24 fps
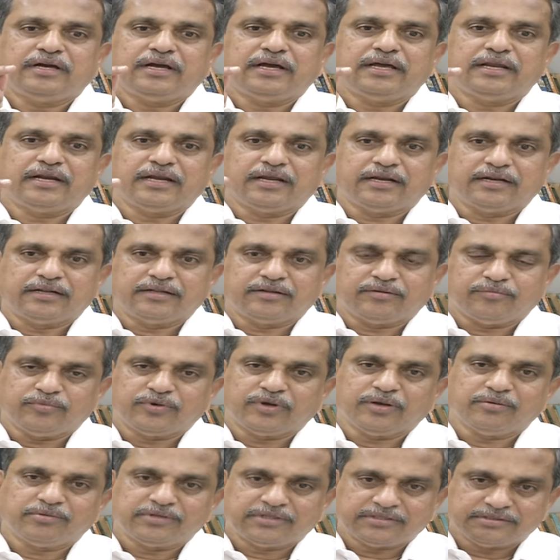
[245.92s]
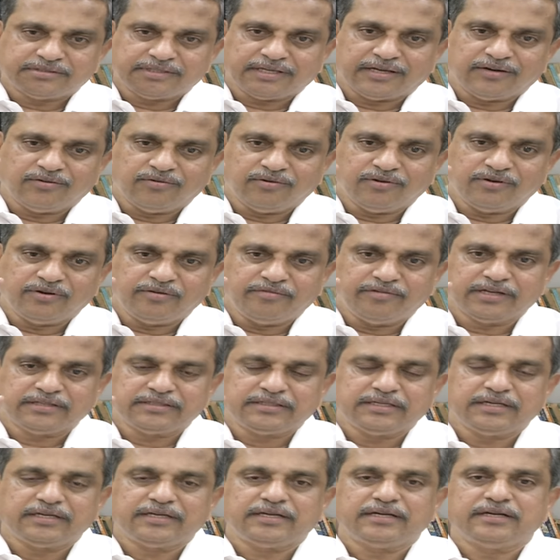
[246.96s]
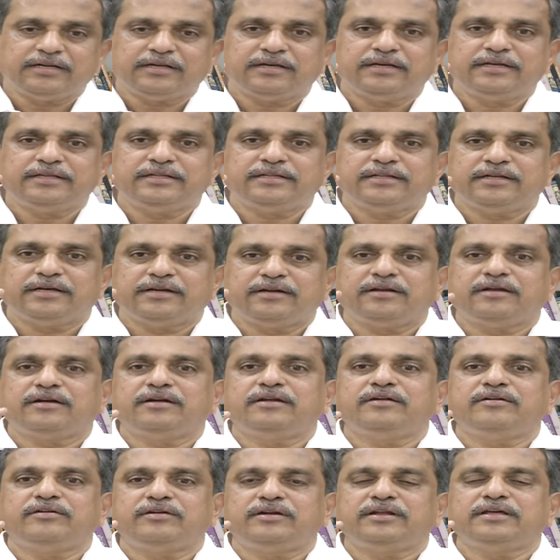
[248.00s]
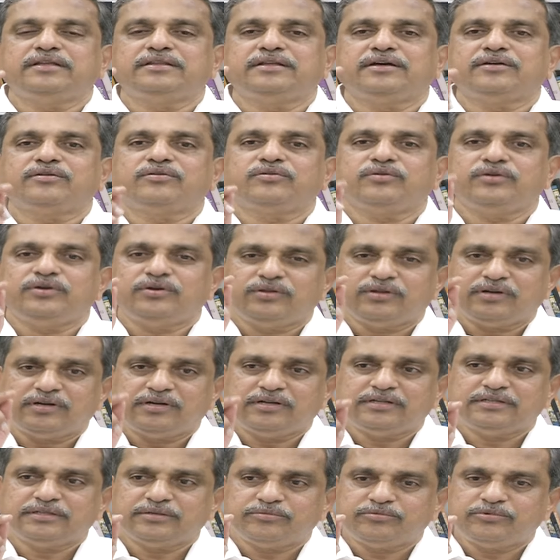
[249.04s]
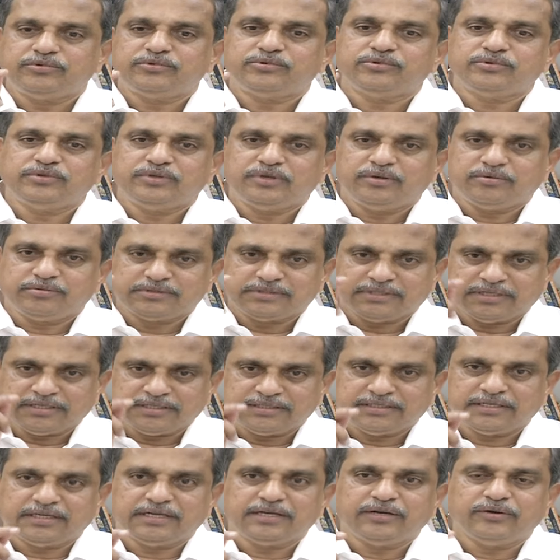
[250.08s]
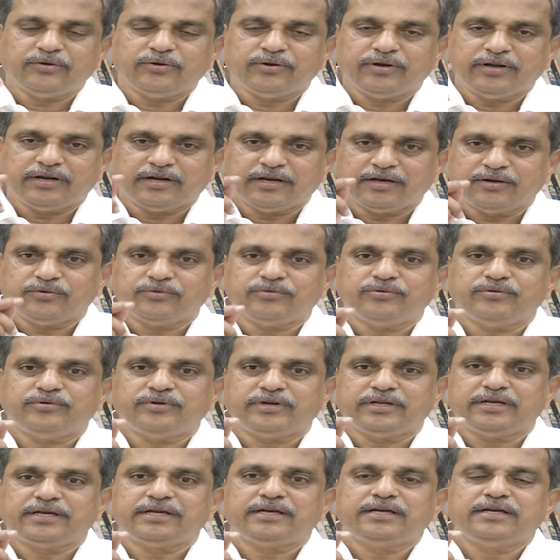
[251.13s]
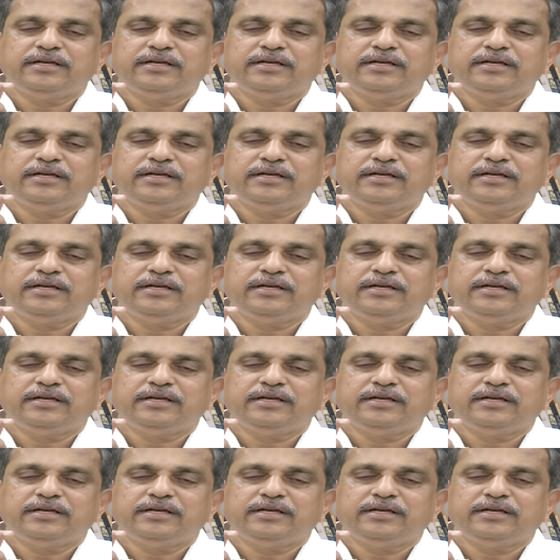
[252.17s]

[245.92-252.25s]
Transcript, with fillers: ఆయన ముఖ్యమంత్రి స్థానంలో ఉన్న వ్యక్తి అన్నాడంటే దాంట్లో ఏదైనా నిజం ఉంటుందేమో సహజంగా ఎవరైనా అనుకుంటే